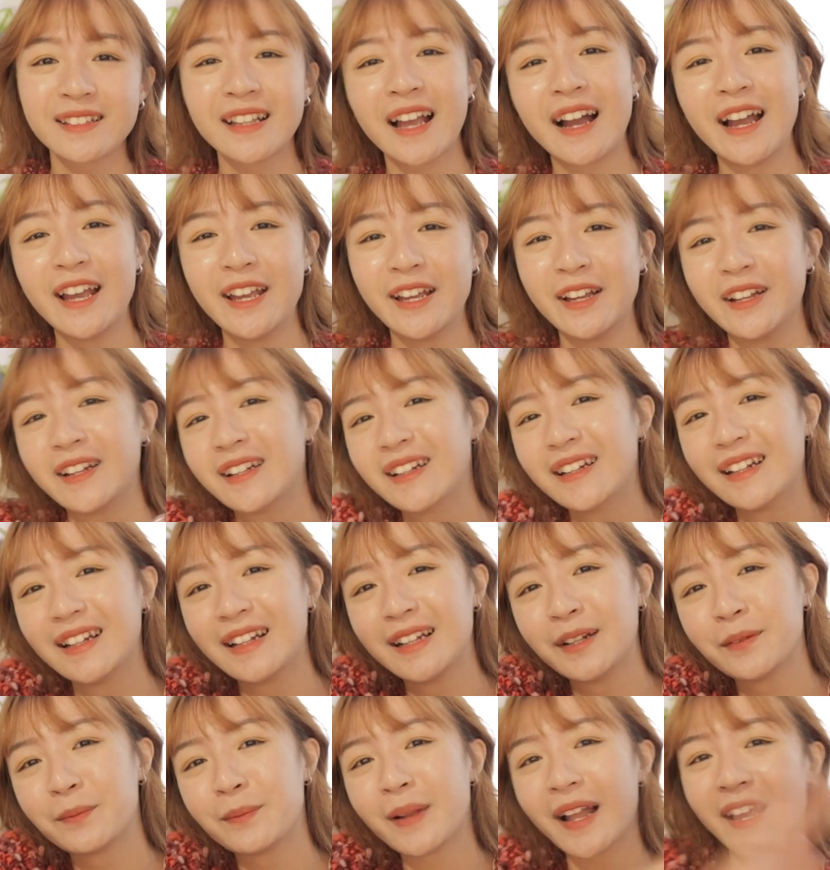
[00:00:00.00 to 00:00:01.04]
ngày
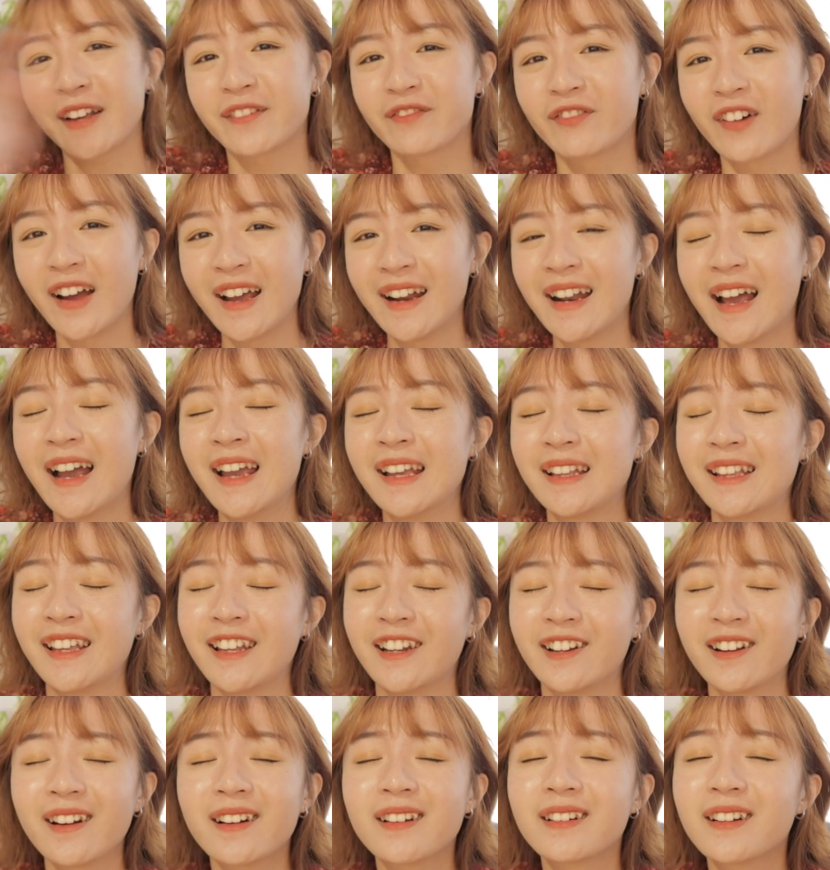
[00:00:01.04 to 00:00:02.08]
Black Friday thì
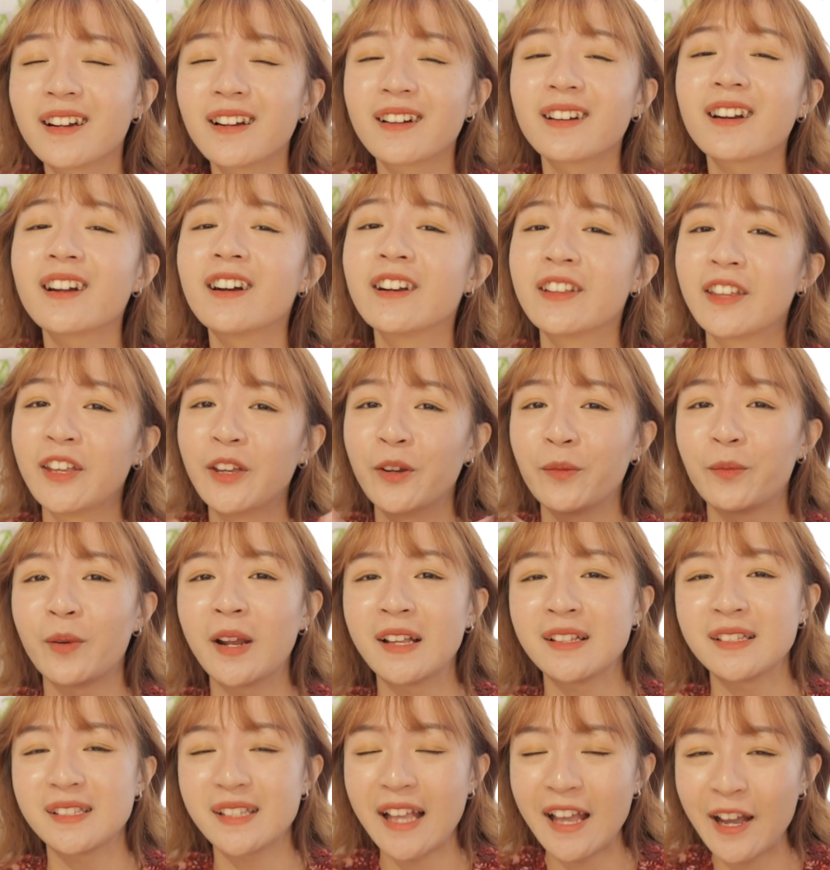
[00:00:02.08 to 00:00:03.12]
rất rất rất là nhiều
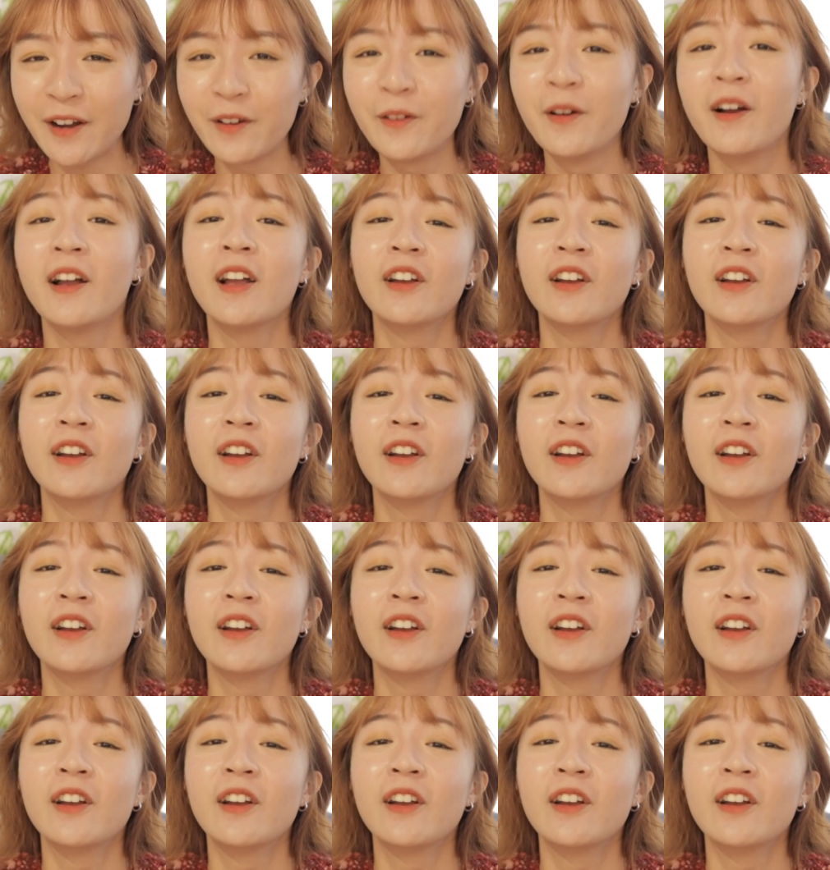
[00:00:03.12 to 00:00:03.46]
brand sale.